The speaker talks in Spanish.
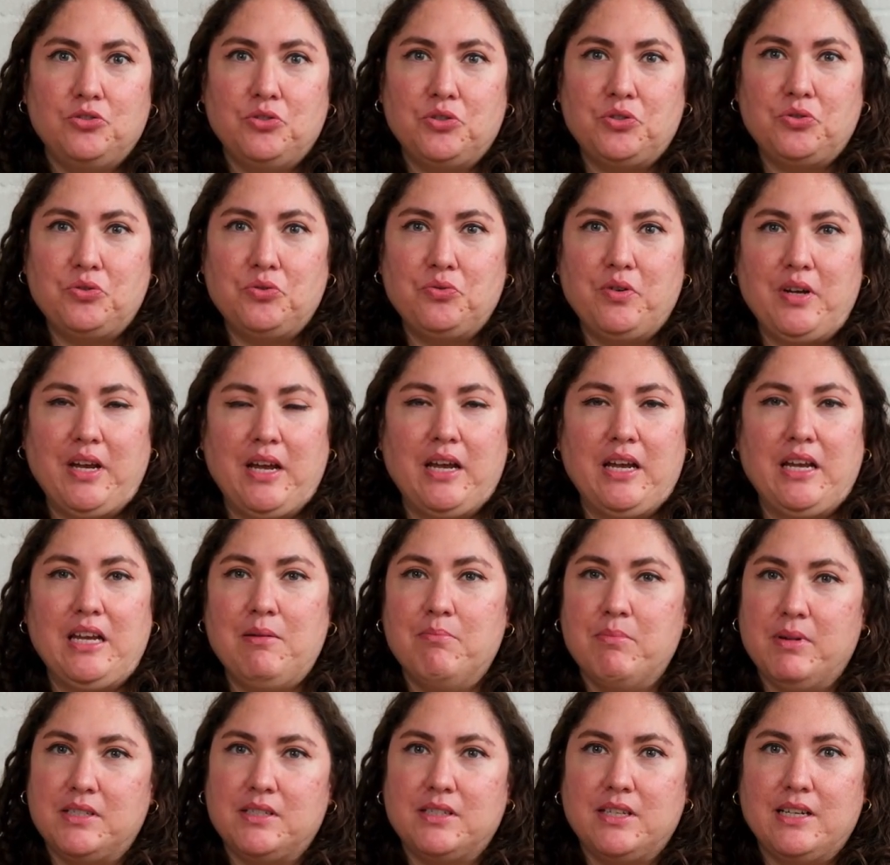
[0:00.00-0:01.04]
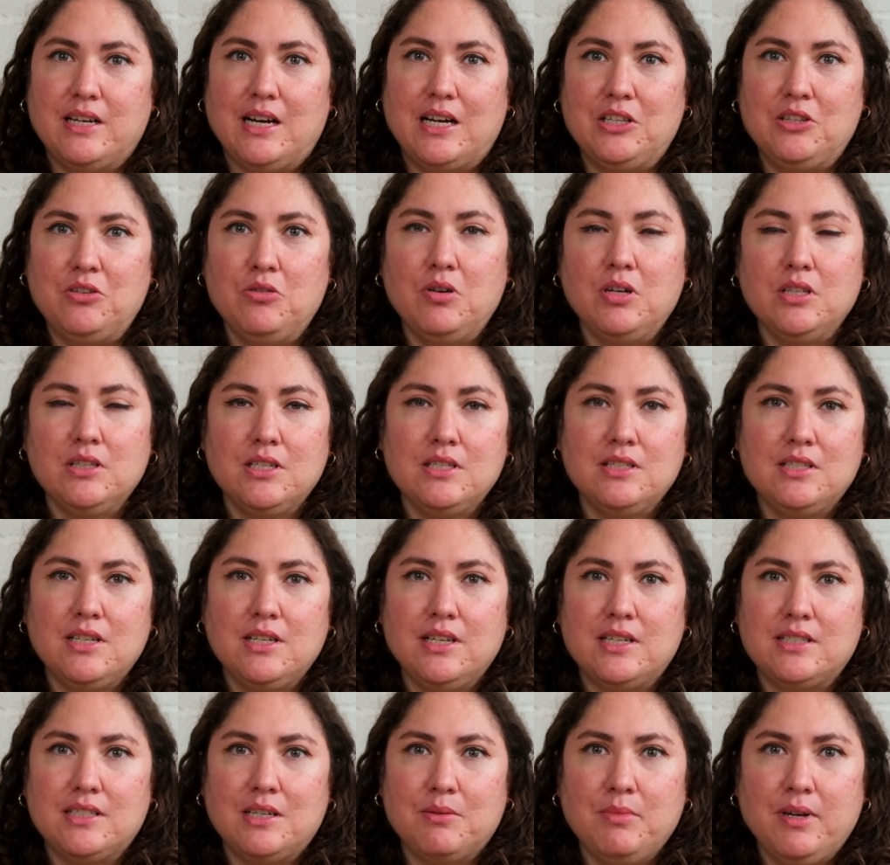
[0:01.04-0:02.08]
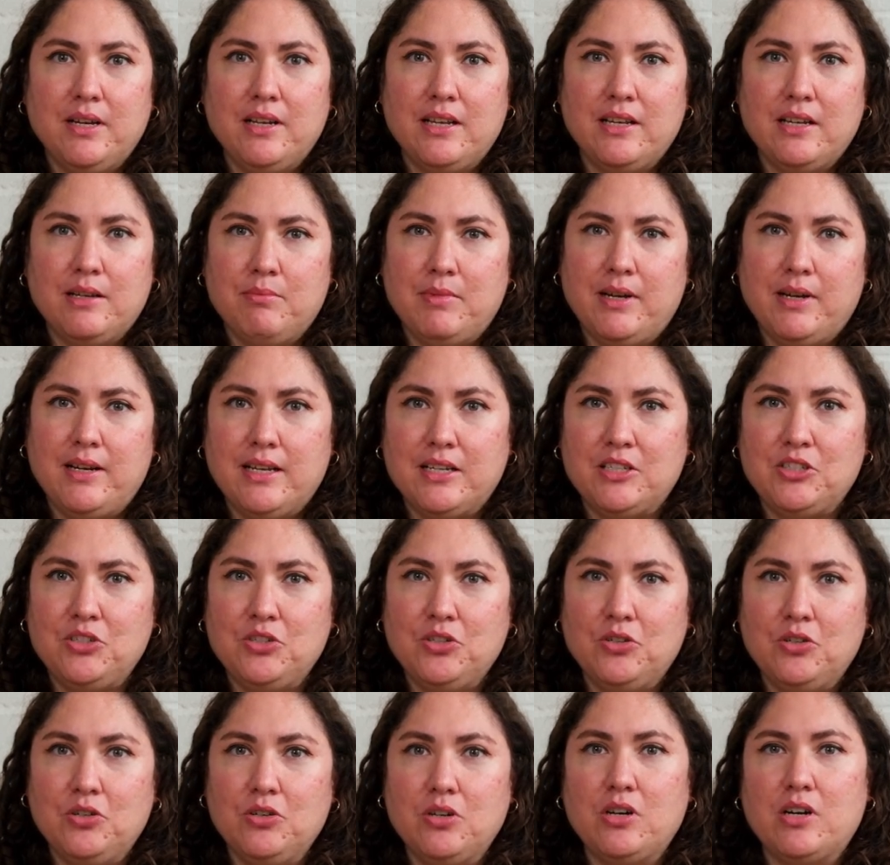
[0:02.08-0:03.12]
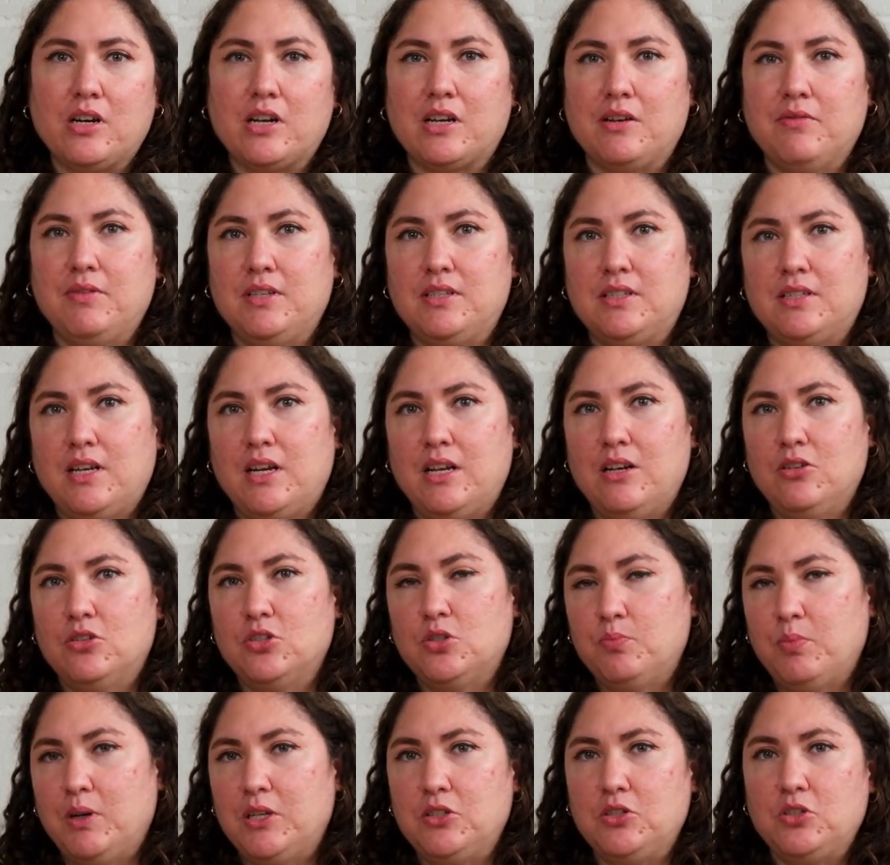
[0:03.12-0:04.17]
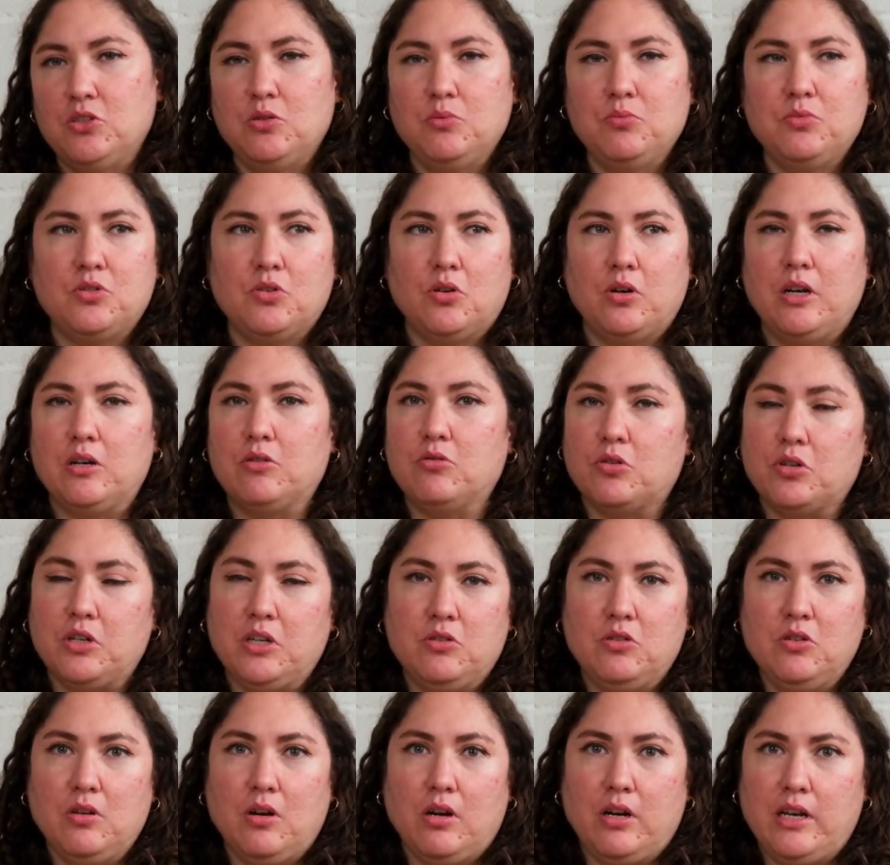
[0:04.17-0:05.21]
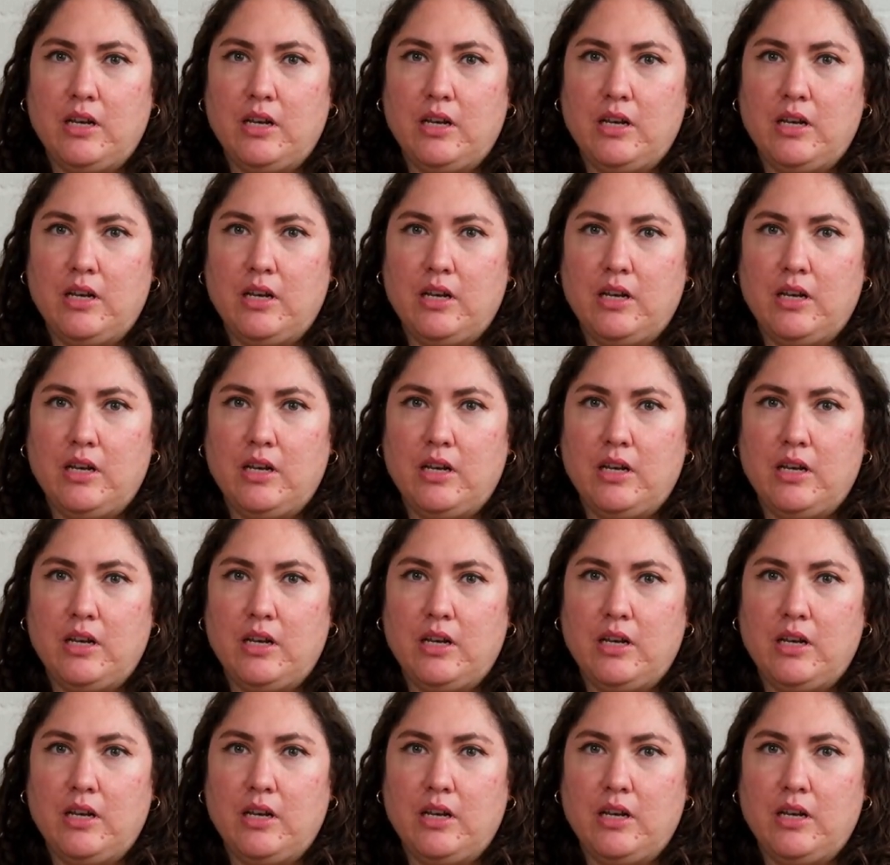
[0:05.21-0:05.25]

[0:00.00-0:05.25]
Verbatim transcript: Yo estuve investigando antes de hacer mi, elección, revisé los pensums o el currículo,